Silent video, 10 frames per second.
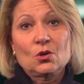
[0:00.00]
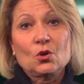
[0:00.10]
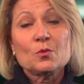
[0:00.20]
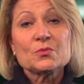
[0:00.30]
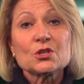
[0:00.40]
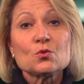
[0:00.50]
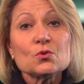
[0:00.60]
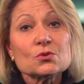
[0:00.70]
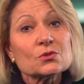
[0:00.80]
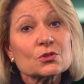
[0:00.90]
Kommen Sie
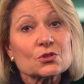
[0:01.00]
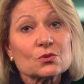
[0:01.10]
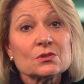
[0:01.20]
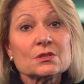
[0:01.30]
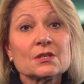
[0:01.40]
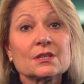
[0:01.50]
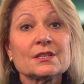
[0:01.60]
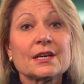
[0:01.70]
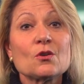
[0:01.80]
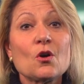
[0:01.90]
gut und gesund
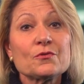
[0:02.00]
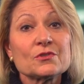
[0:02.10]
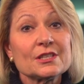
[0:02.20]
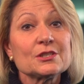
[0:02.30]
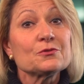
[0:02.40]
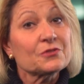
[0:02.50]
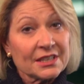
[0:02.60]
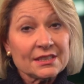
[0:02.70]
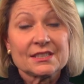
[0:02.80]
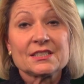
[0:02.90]
in ein hoffentlich
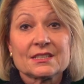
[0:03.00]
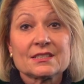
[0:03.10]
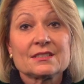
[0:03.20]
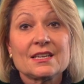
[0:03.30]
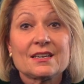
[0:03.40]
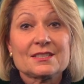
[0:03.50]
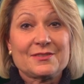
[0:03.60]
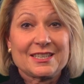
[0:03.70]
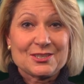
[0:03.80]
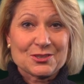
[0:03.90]
friedlicheres Jahr
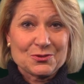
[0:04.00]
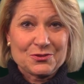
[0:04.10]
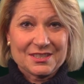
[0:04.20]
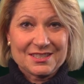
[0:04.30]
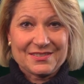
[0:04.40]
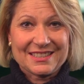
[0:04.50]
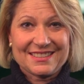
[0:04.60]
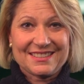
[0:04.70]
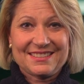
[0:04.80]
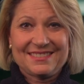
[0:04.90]

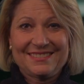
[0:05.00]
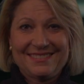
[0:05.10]
2024.